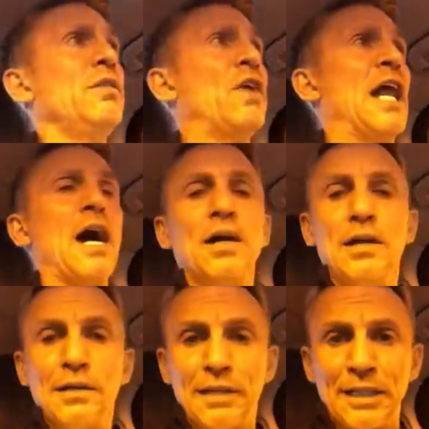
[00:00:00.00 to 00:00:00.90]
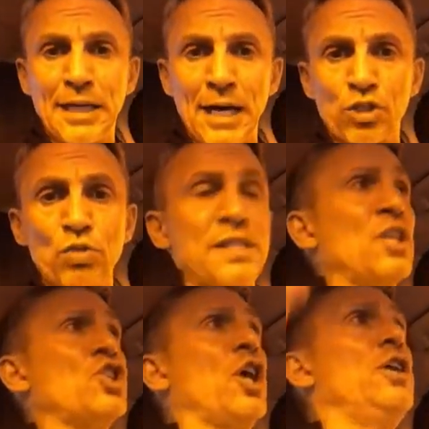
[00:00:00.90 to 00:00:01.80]
Voilà, take care, choose
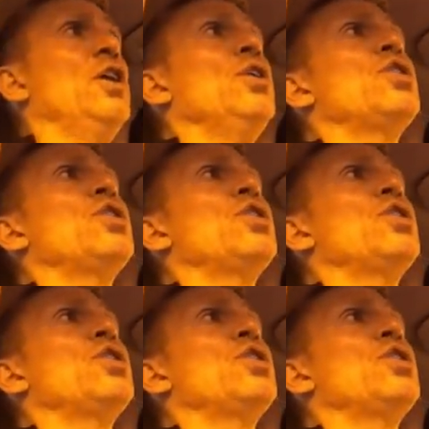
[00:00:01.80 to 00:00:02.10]
enjoy.